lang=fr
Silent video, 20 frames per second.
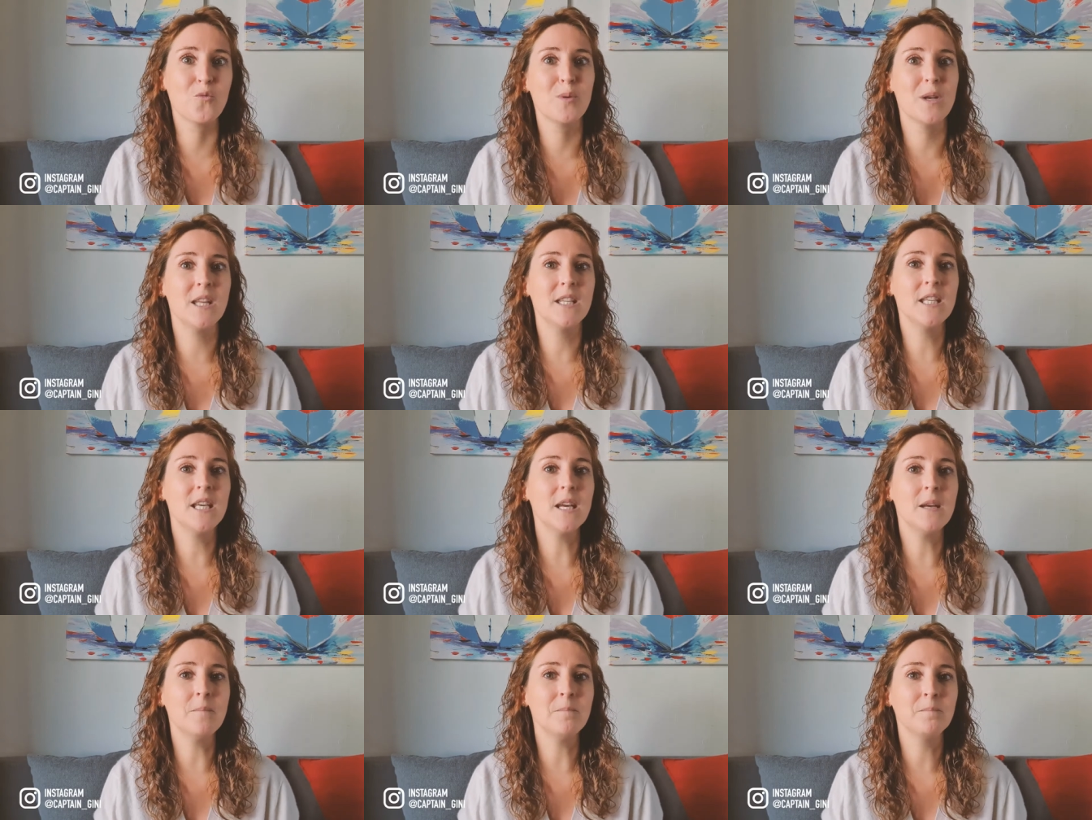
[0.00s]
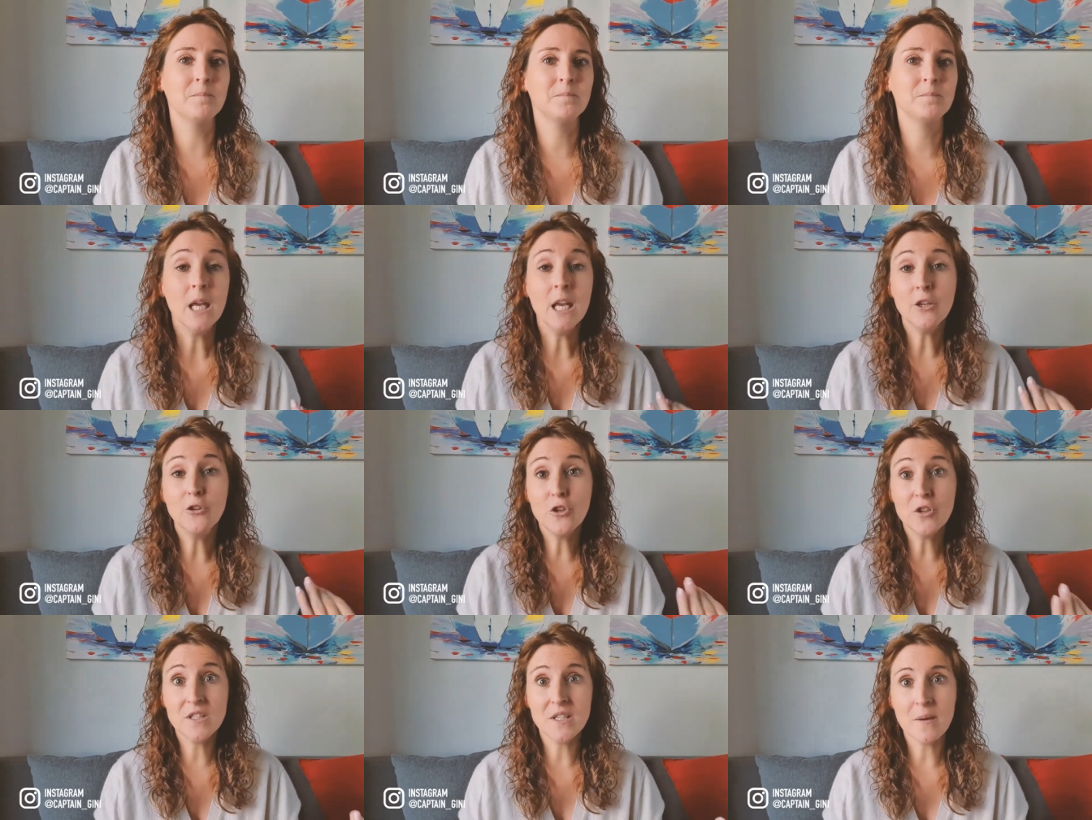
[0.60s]
vous plaignez.
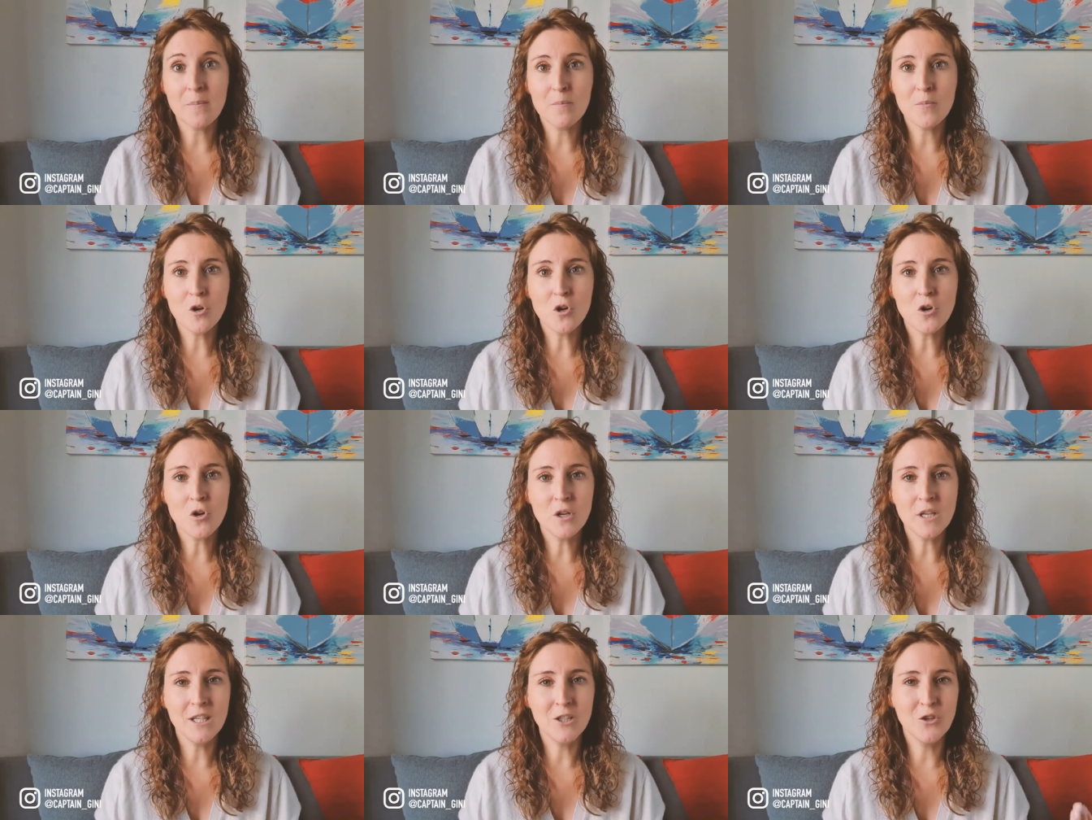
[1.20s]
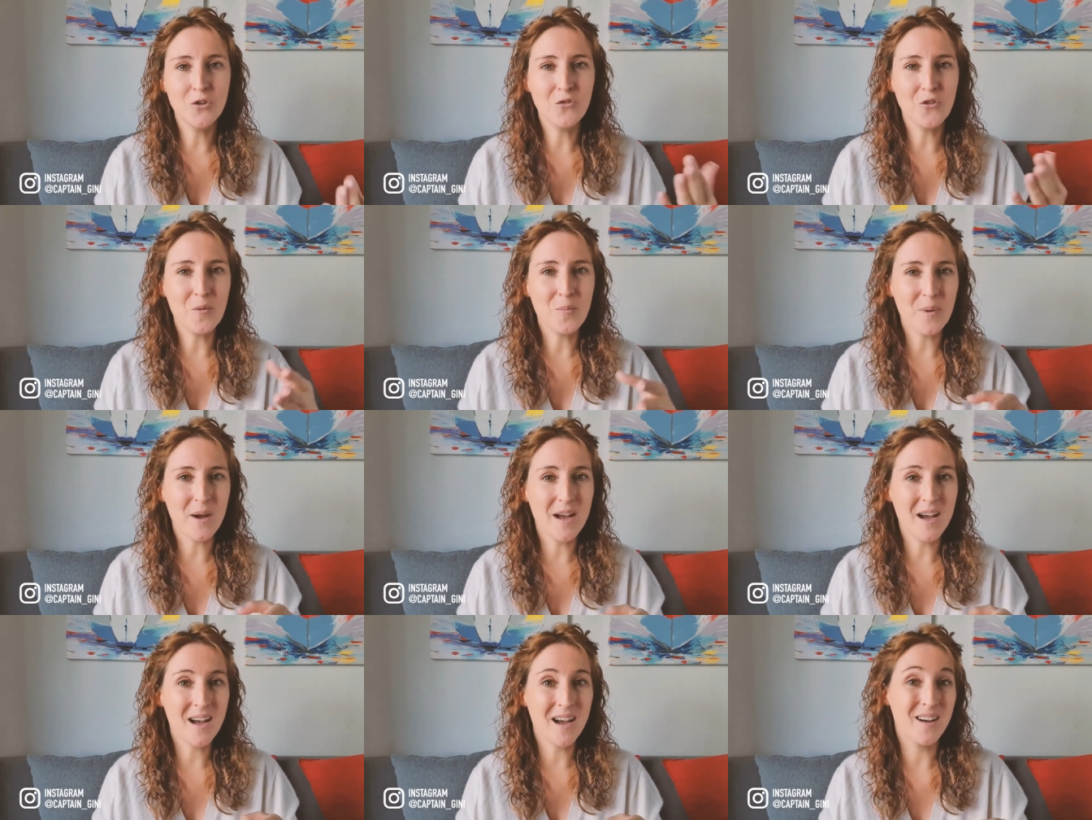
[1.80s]
Et deuxièmement, il ne faut
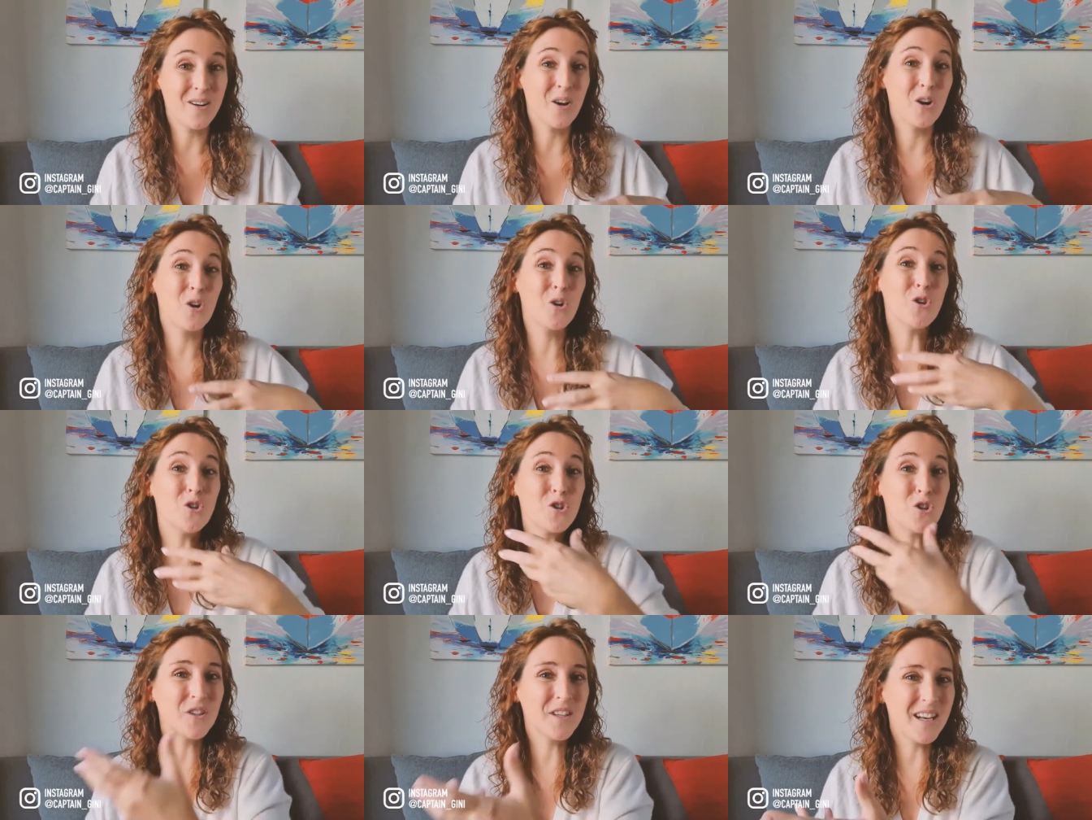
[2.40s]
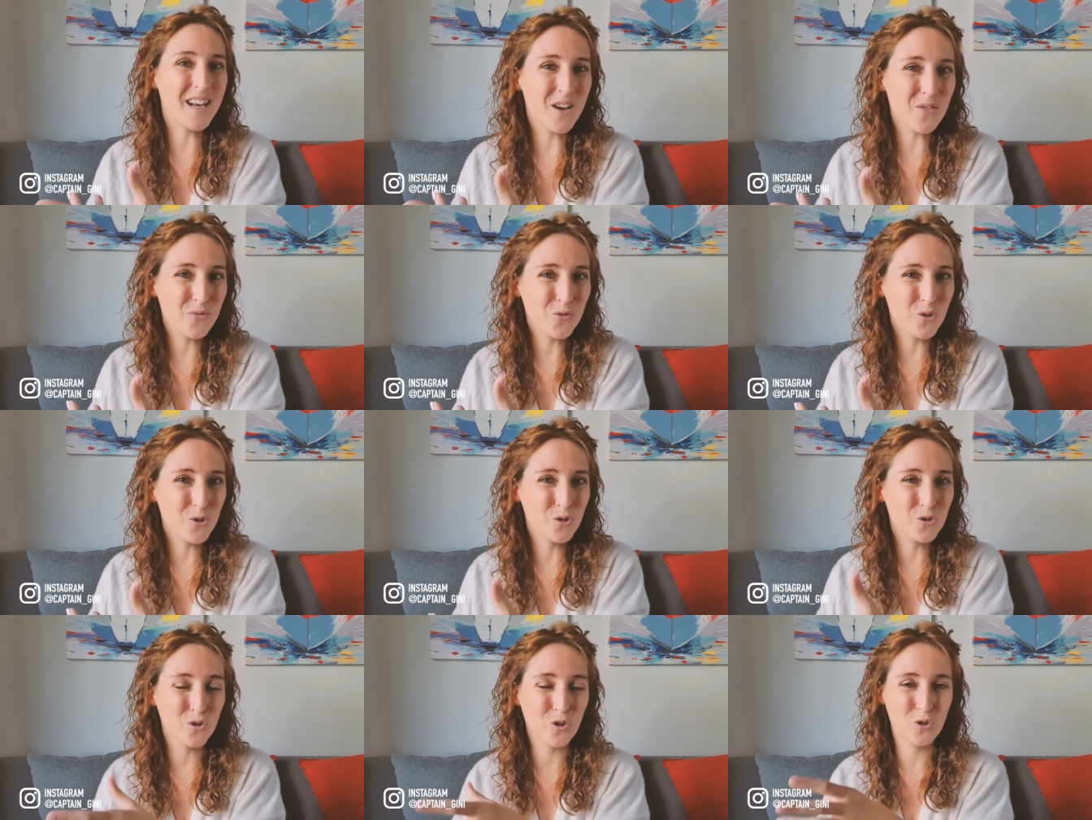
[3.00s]
pas rejeter la
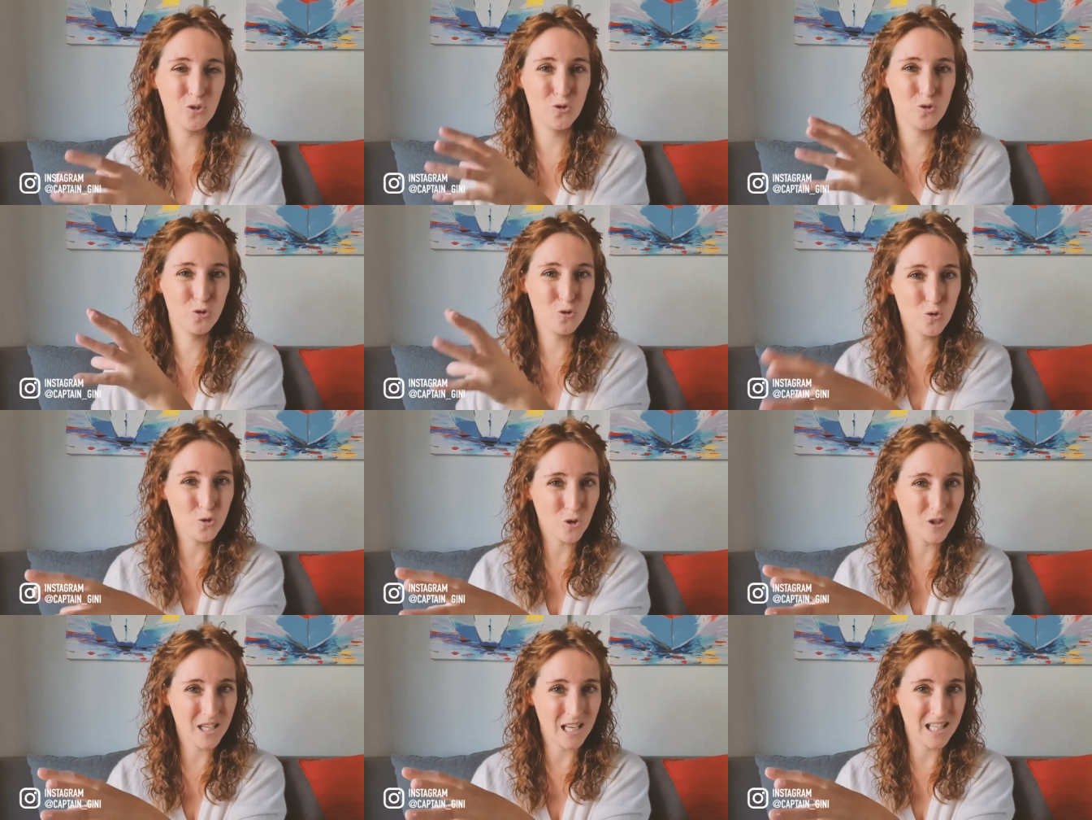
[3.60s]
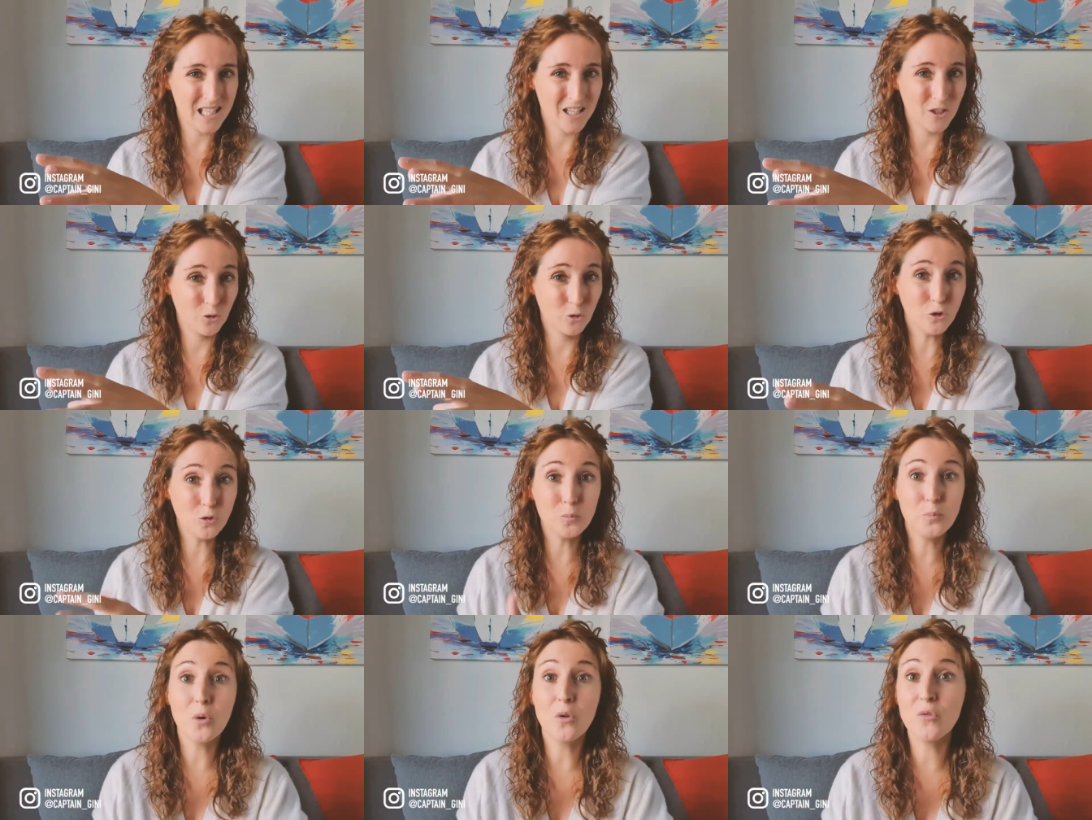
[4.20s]
faute sur quelqu'un
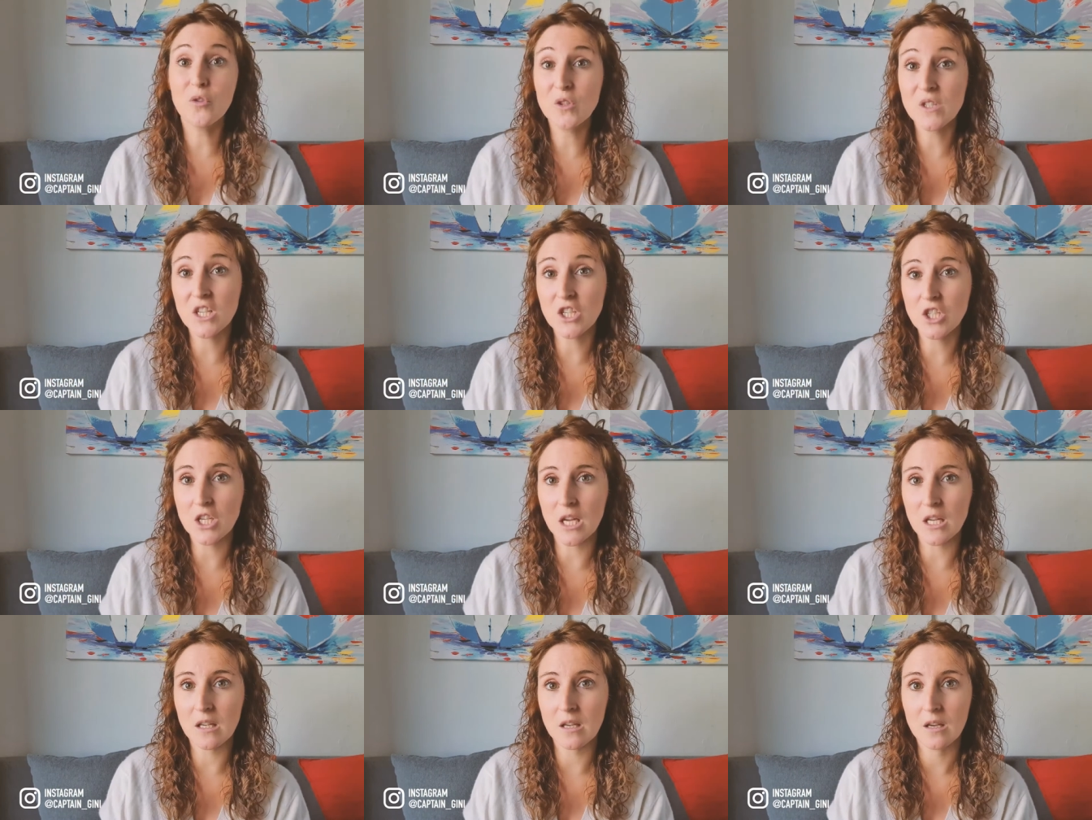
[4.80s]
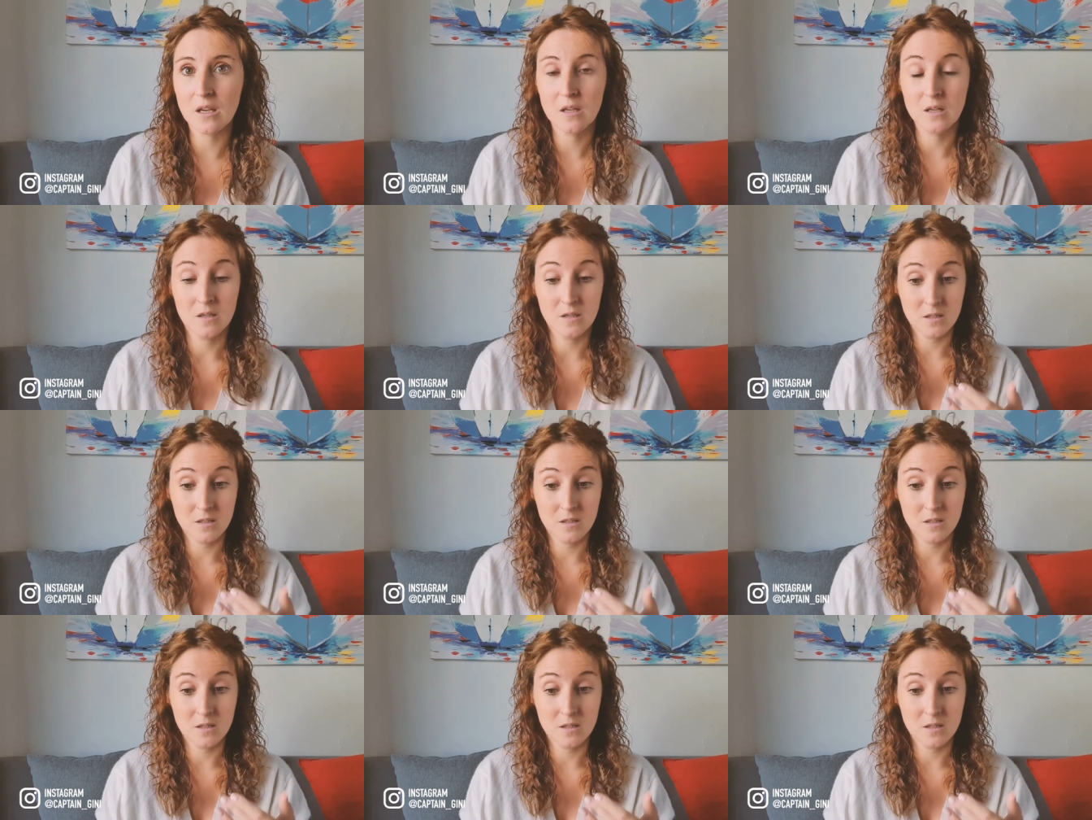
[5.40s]
d'autre pour vos échecs.